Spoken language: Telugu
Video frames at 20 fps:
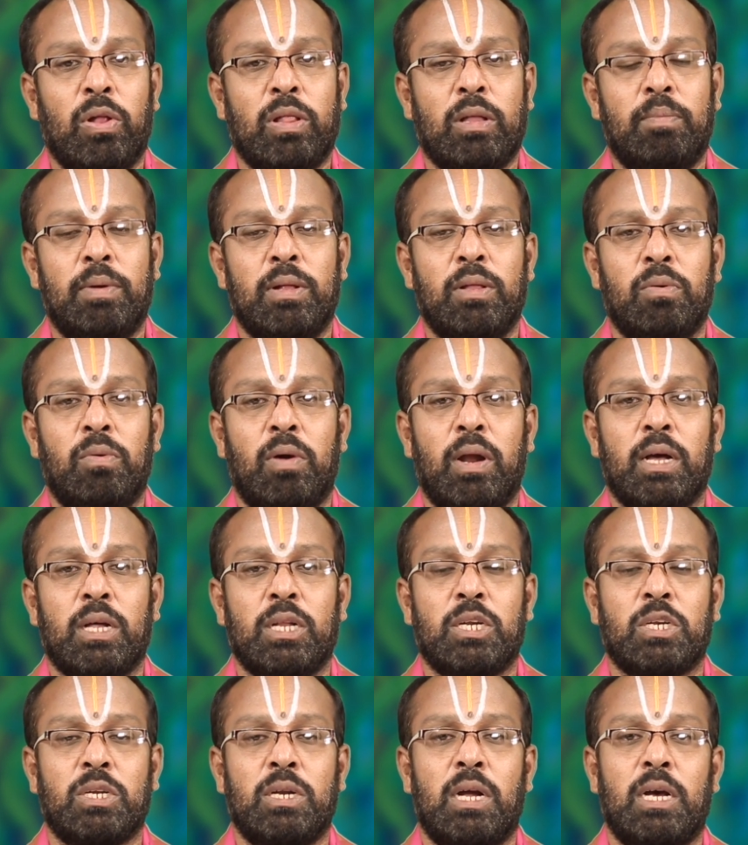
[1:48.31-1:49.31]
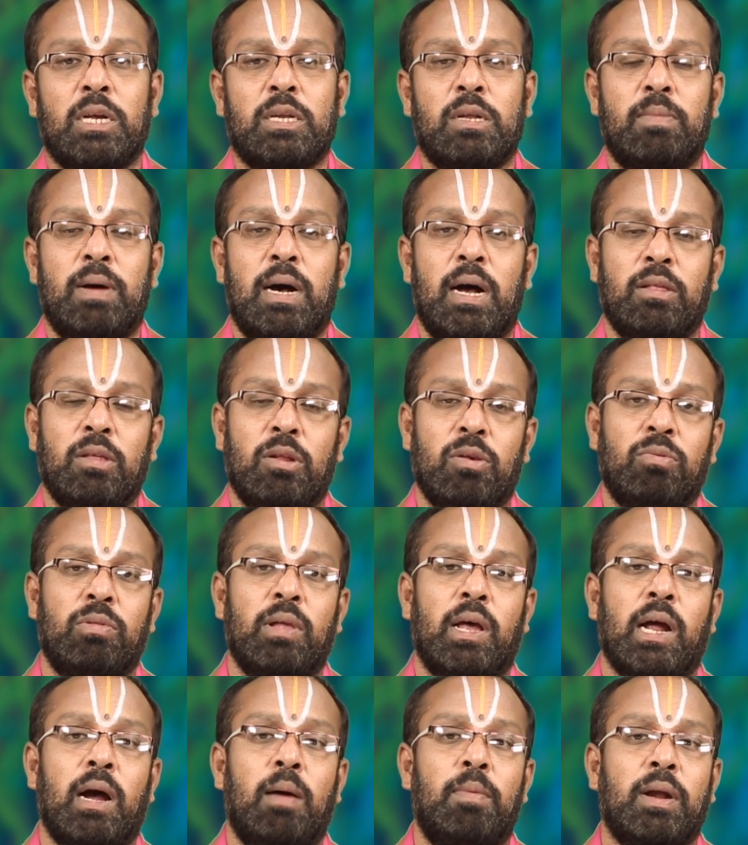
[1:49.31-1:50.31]
కొంతమంది కూడా కృష్ణాష్టమి
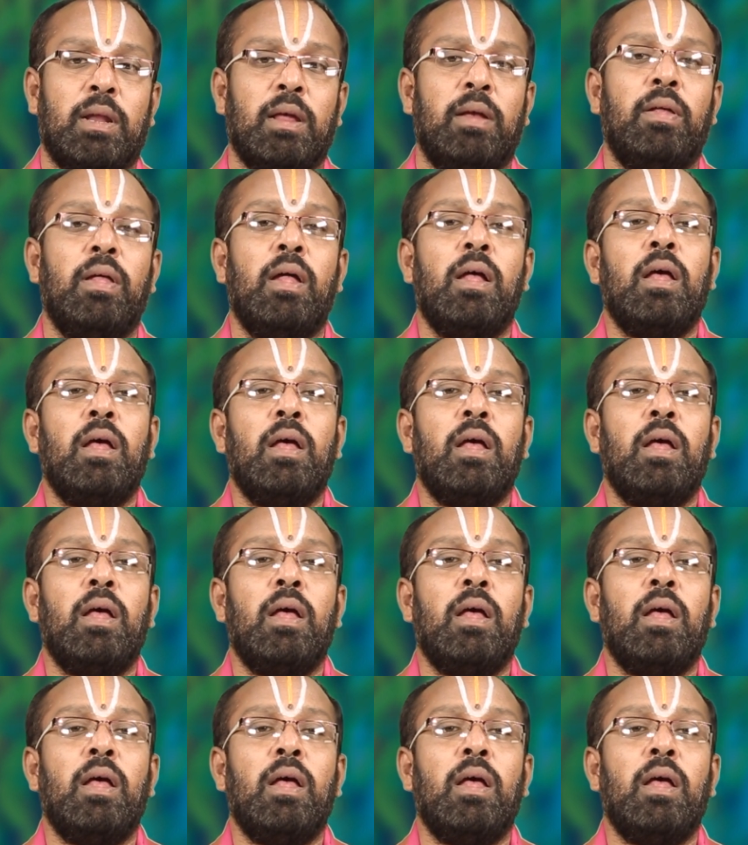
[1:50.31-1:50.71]
ఆచరిస్తున్నారు కాబట్టి